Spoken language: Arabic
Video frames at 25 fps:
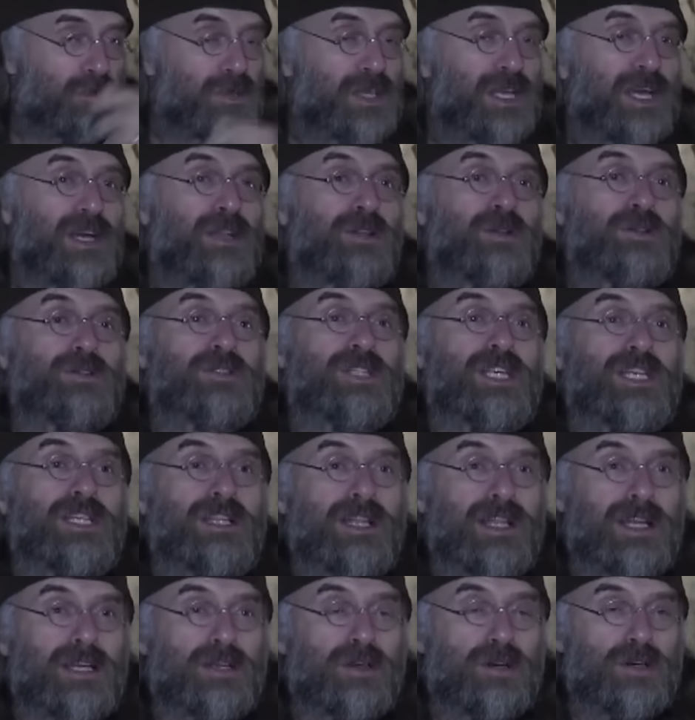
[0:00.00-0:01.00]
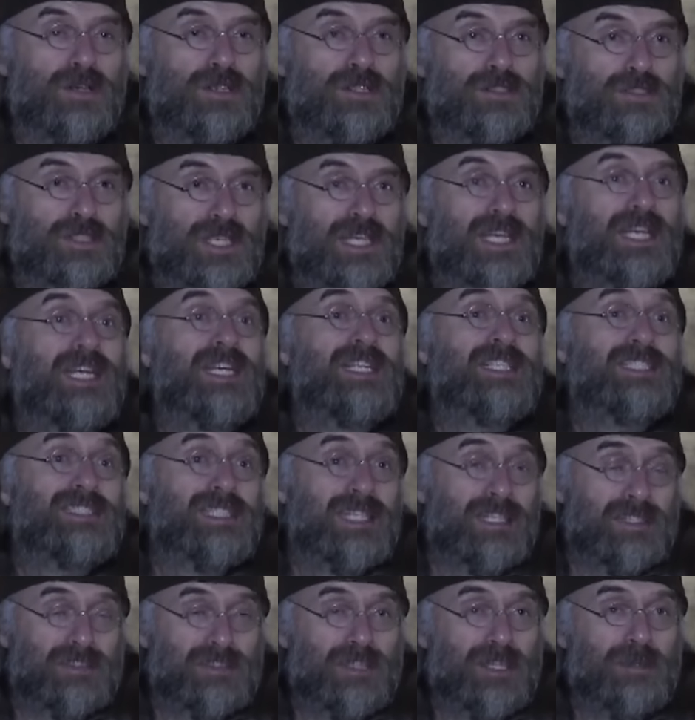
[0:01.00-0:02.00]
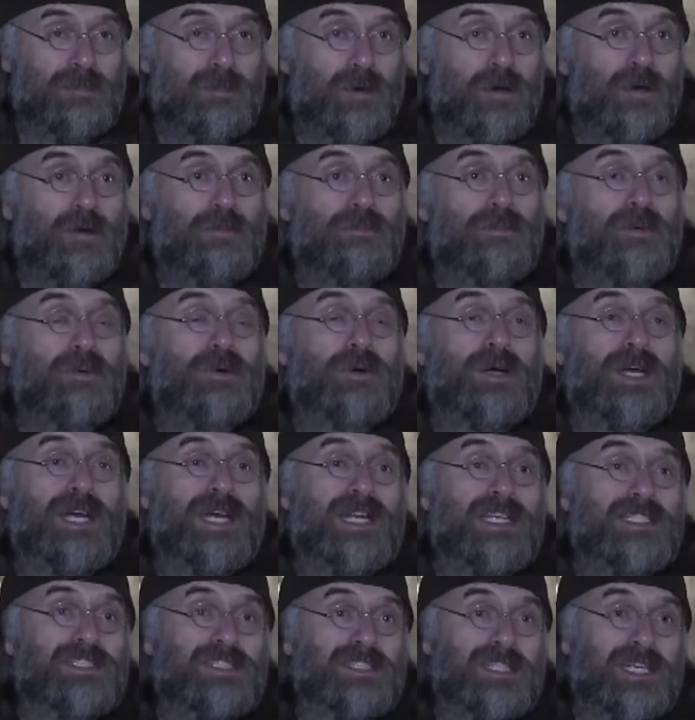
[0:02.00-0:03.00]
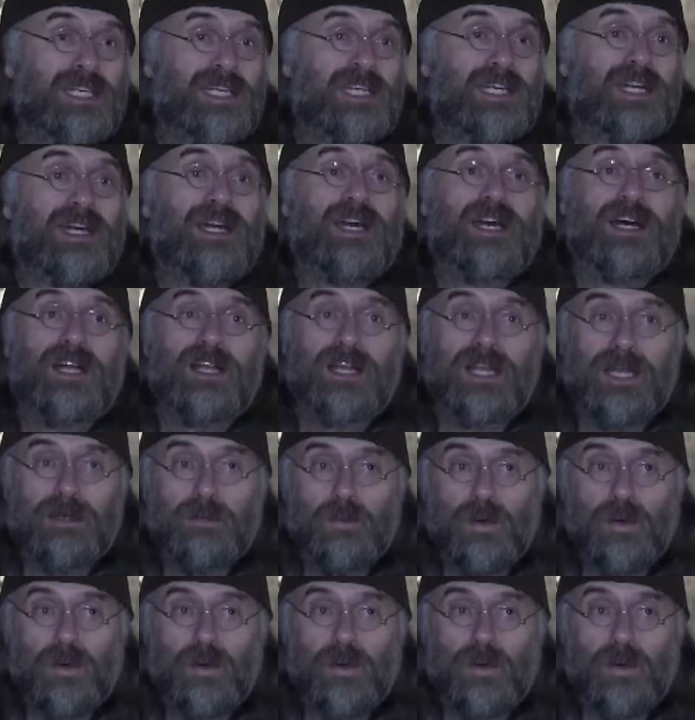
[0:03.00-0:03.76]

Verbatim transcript: التي كان يكسر فيها عظام الجياد والرنة التي عثر